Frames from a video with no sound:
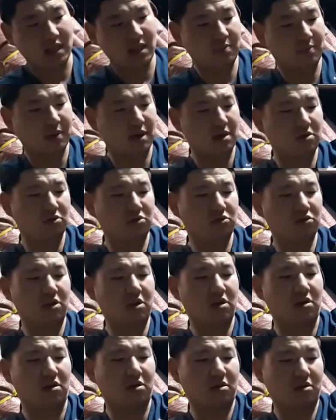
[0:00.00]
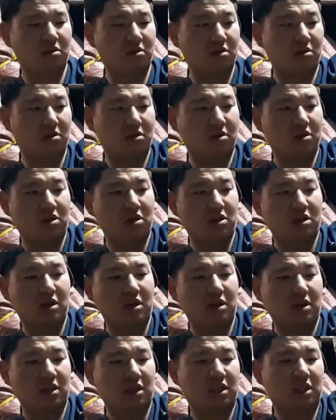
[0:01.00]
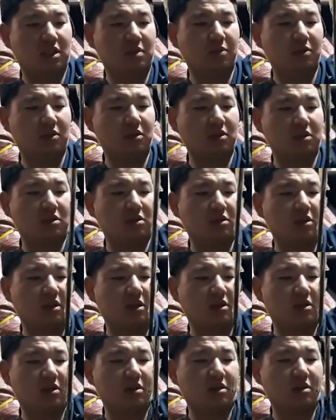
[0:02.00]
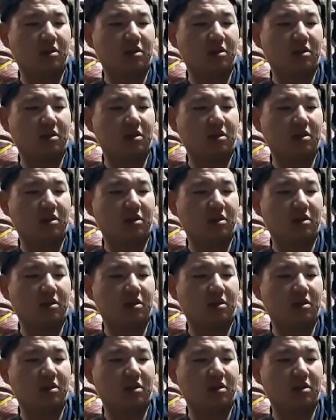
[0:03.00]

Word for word: 바르고서 그냥 집어넣는 거예요.